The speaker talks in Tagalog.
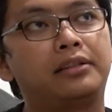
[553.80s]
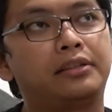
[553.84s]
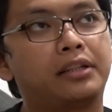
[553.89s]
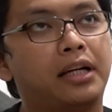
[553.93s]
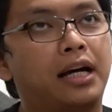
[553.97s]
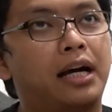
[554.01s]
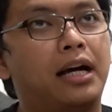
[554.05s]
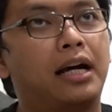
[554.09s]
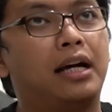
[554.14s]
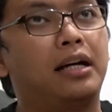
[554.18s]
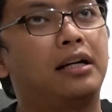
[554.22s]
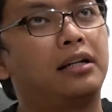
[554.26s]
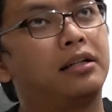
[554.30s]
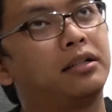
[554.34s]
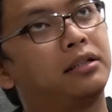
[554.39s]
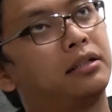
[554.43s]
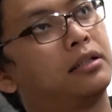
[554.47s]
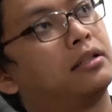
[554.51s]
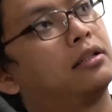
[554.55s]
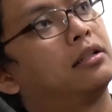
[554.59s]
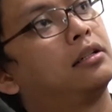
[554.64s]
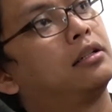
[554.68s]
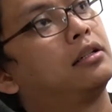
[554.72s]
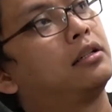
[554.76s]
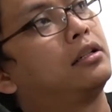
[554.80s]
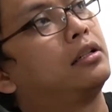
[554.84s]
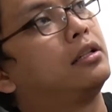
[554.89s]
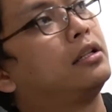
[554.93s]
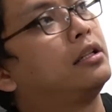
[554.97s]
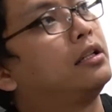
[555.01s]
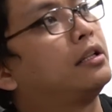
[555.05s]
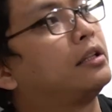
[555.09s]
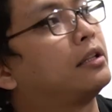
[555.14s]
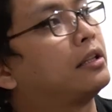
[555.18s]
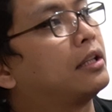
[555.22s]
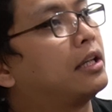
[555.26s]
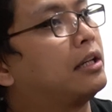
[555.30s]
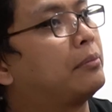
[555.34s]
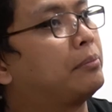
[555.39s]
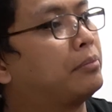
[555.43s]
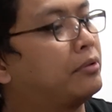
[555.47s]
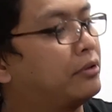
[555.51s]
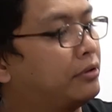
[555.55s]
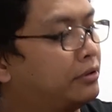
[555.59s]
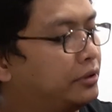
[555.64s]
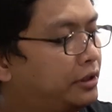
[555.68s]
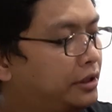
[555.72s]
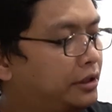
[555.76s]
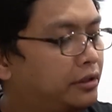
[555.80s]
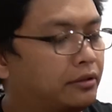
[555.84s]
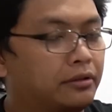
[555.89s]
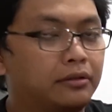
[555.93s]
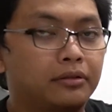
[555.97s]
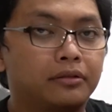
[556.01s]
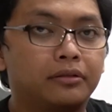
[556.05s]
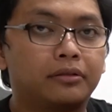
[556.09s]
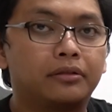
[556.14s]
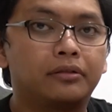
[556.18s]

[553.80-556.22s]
siya. Tapos, ayan o.